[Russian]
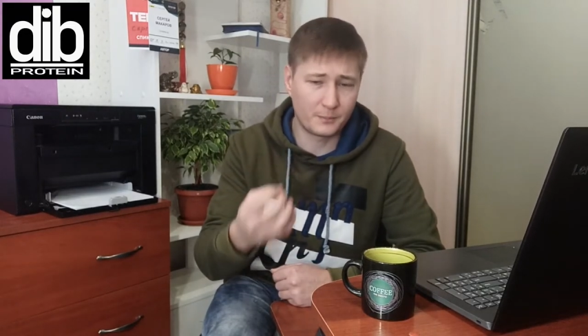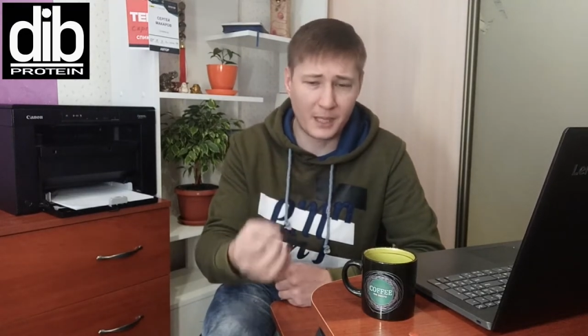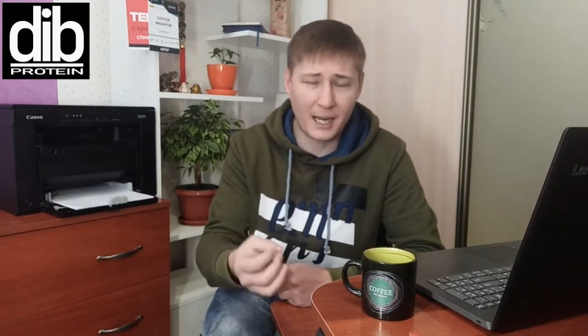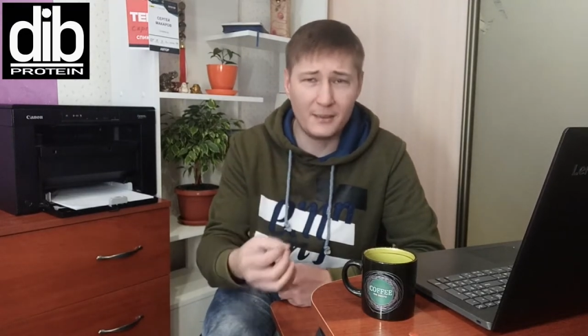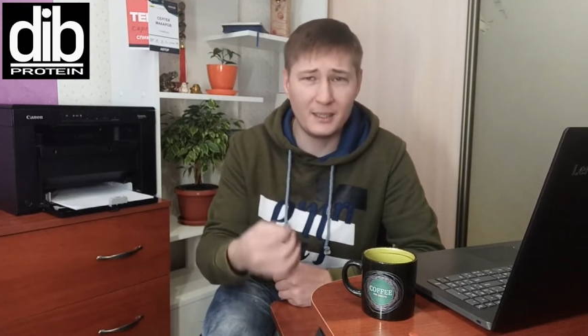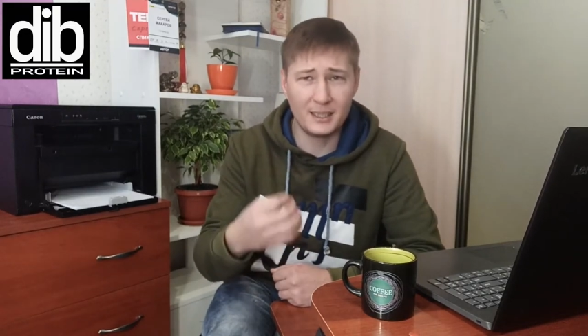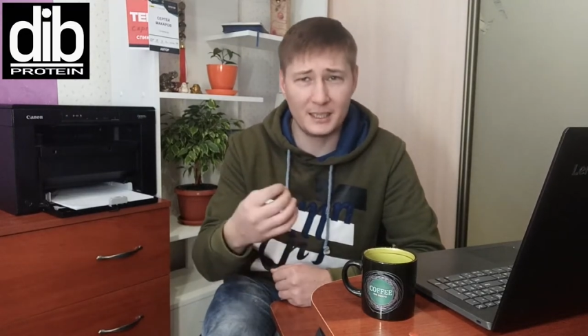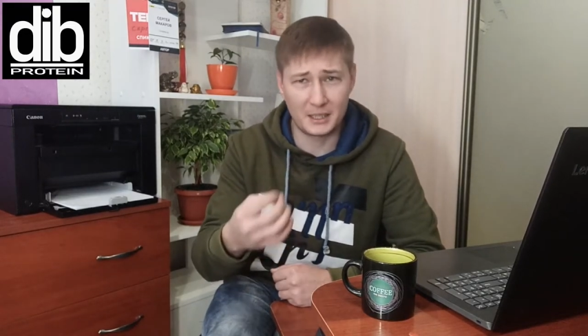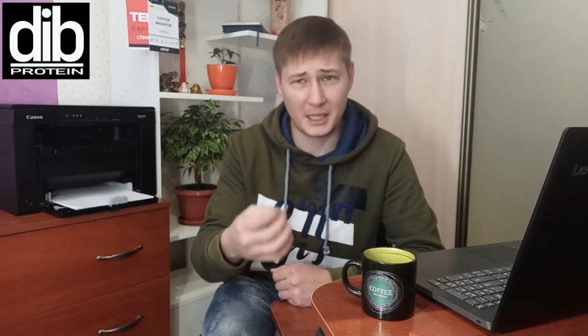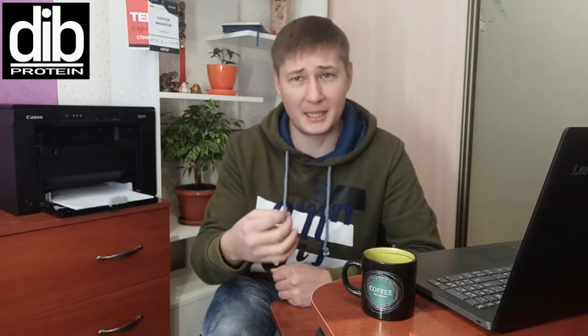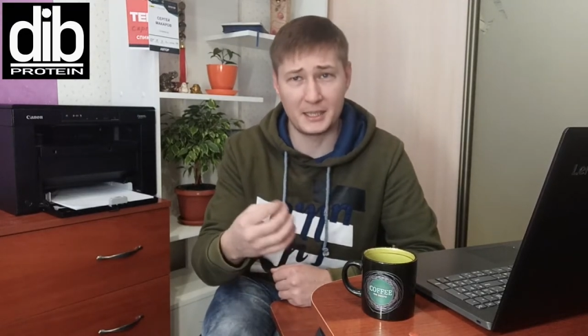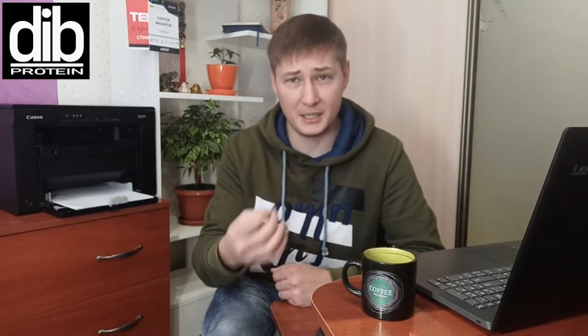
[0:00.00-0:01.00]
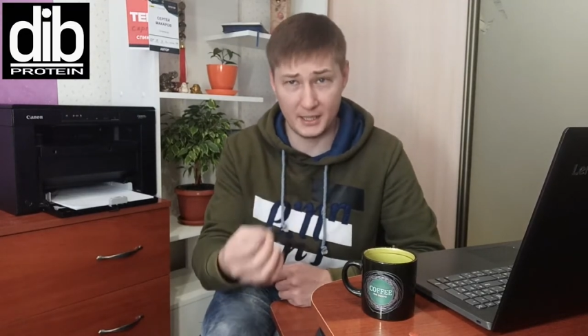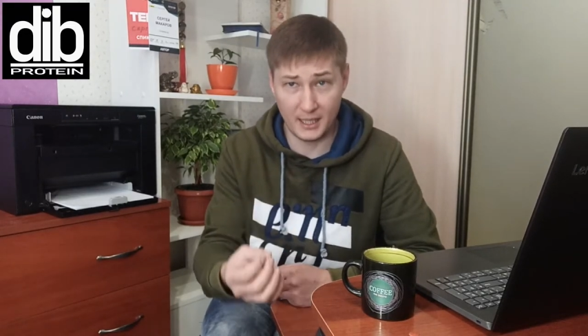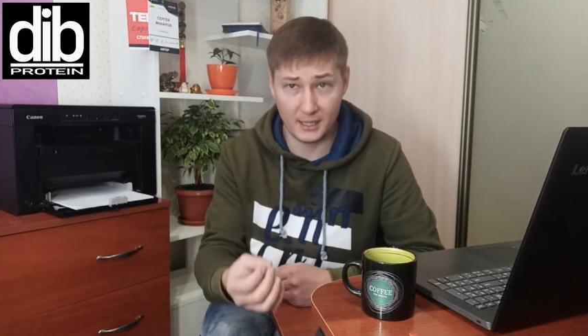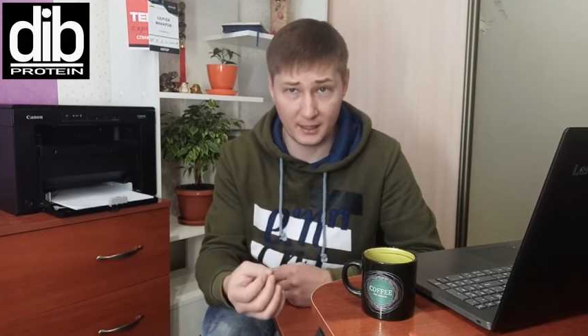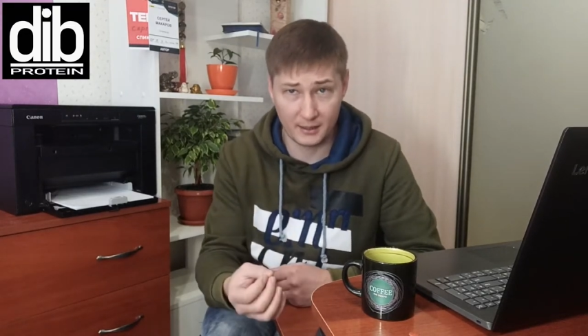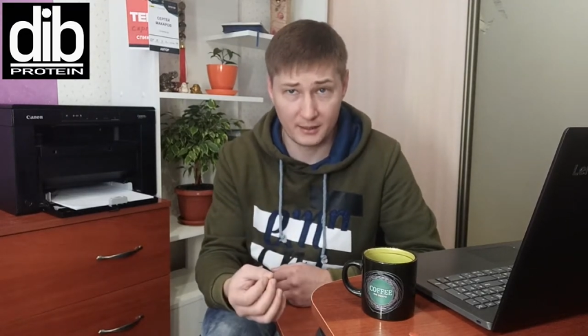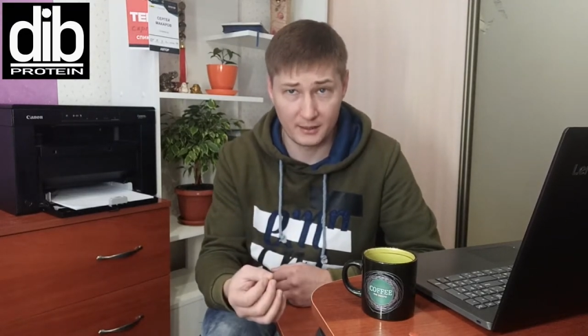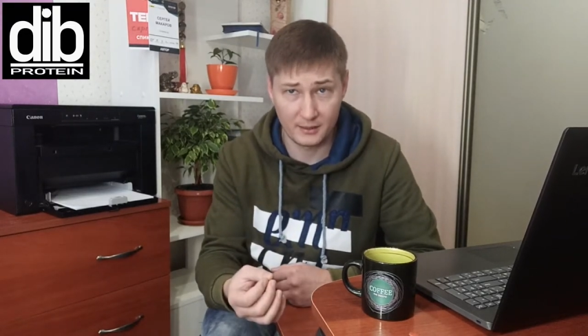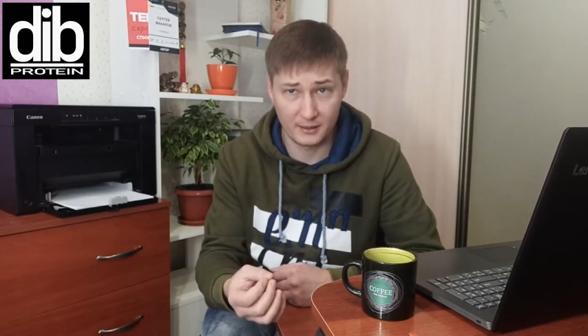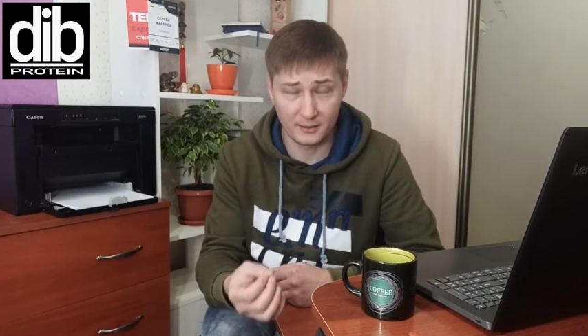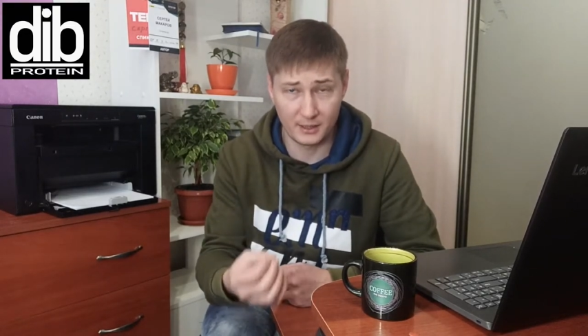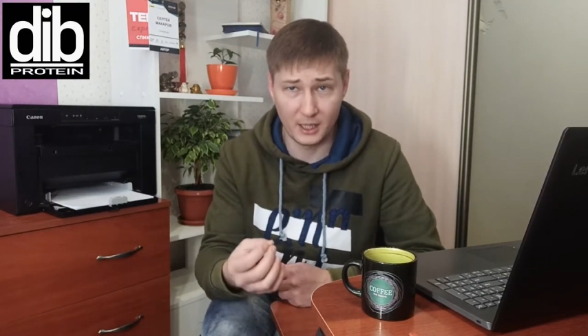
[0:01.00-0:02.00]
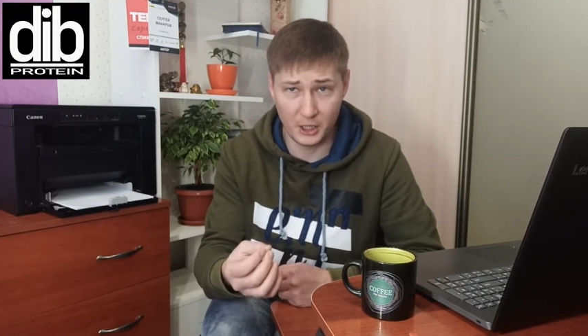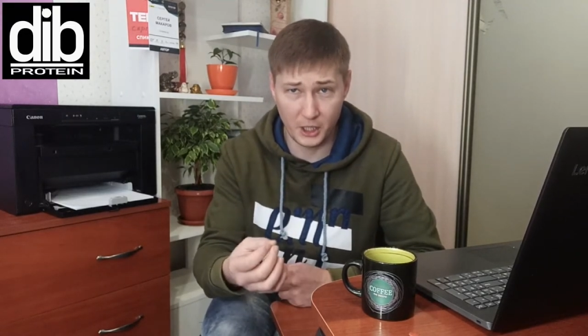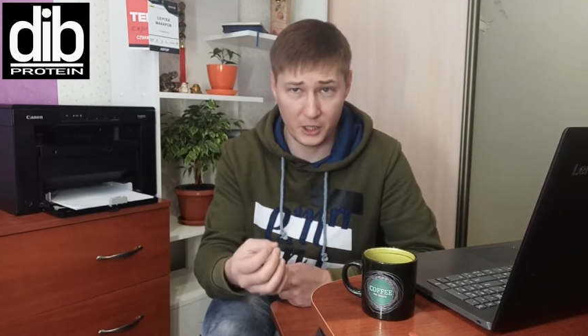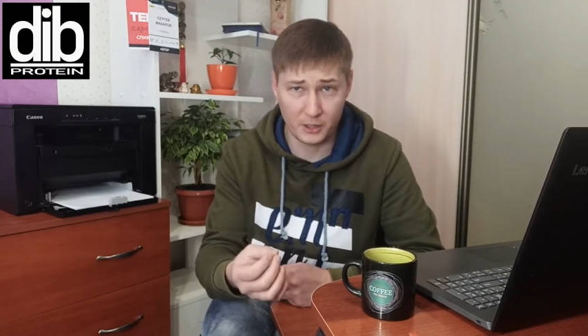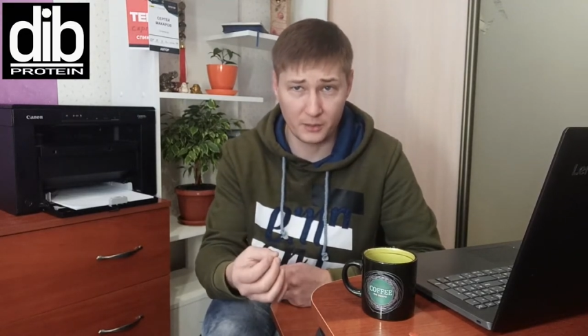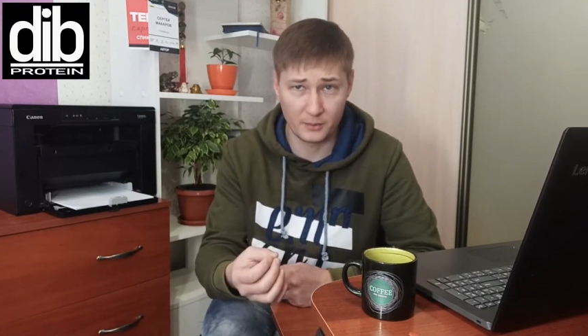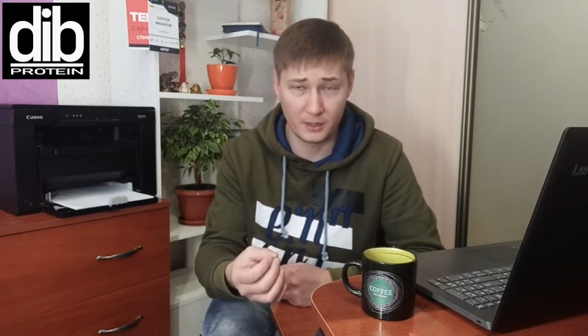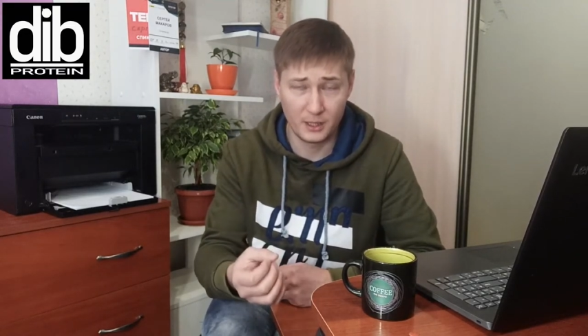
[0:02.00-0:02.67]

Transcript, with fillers: правильной траты денег в дальнейшем.